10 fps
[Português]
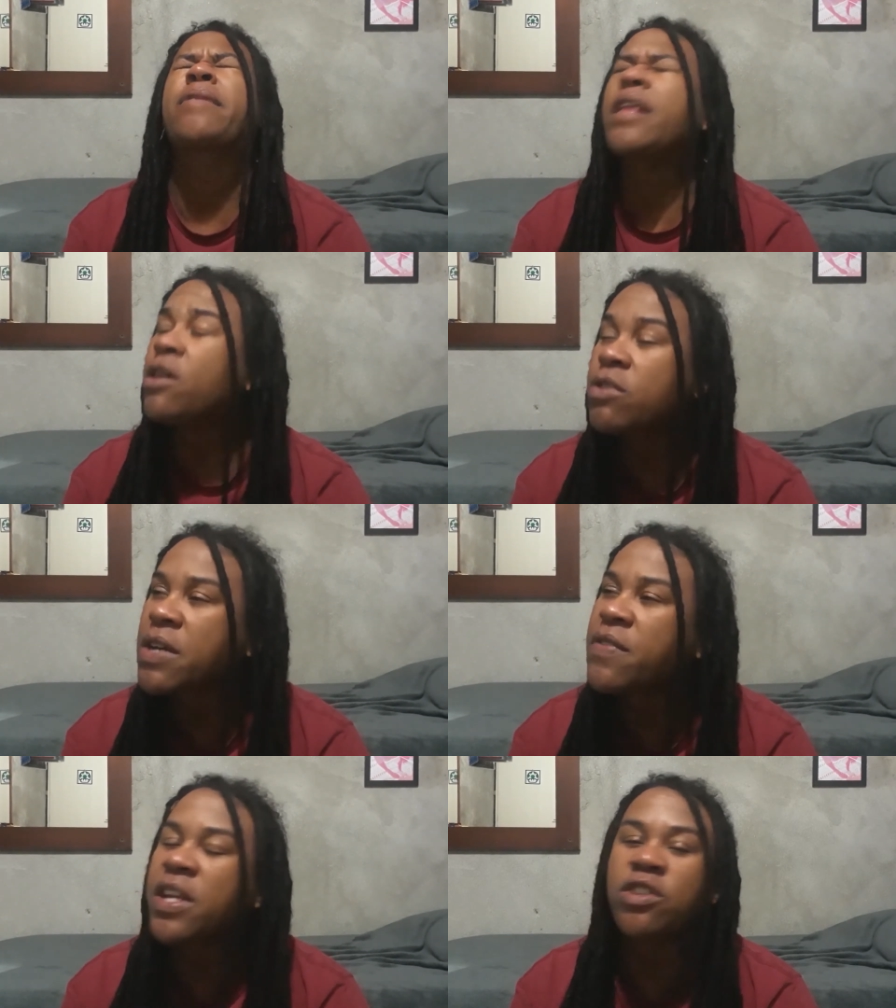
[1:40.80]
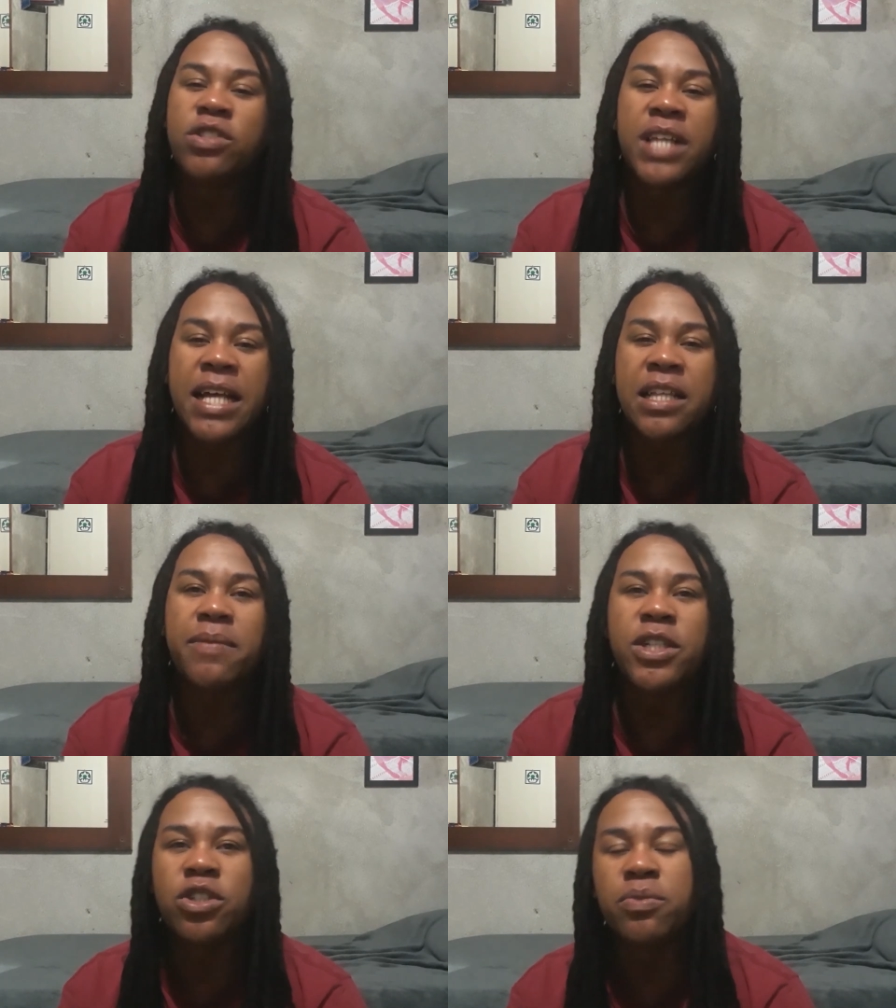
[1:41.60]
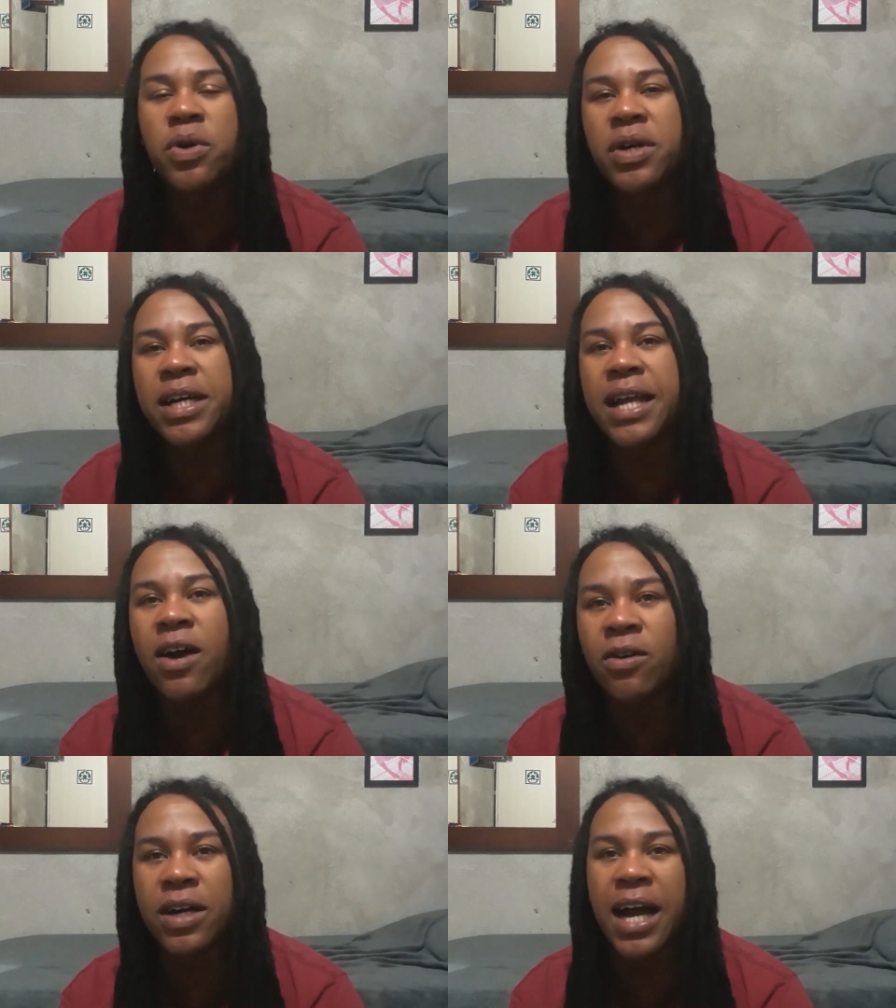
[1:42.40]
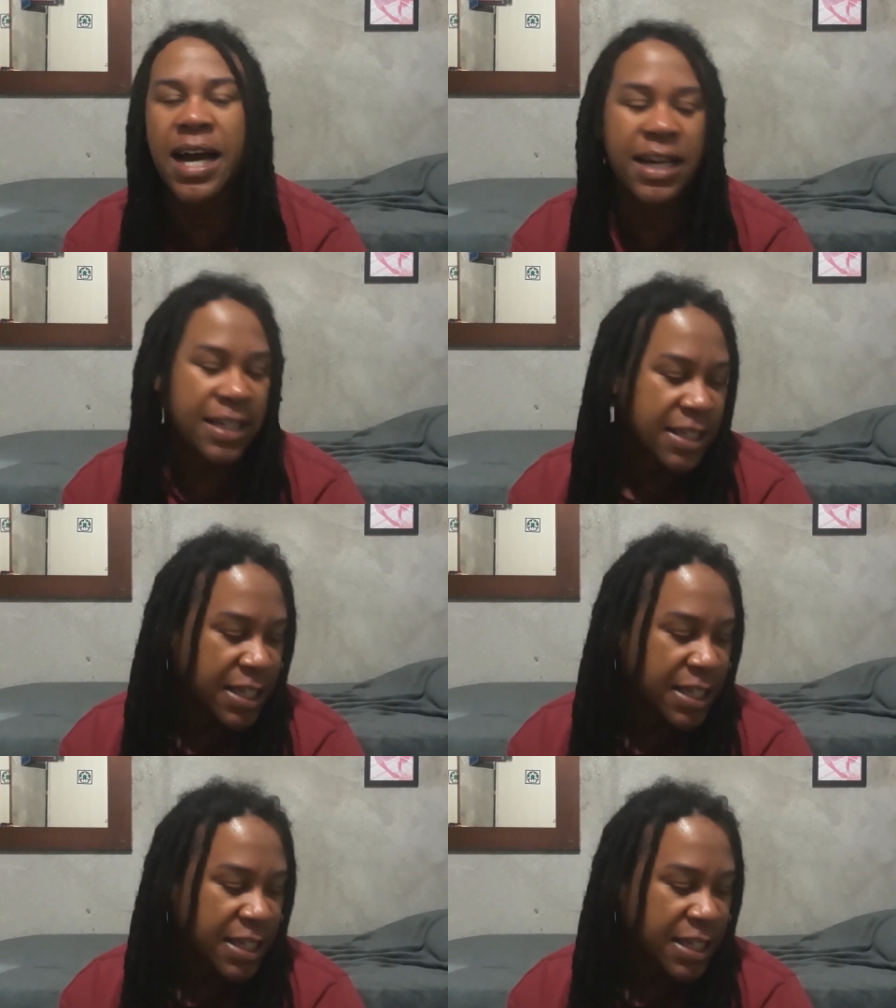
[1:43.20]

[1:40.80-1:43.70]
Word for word: Isso refletiu diretamente no meu canal, cara.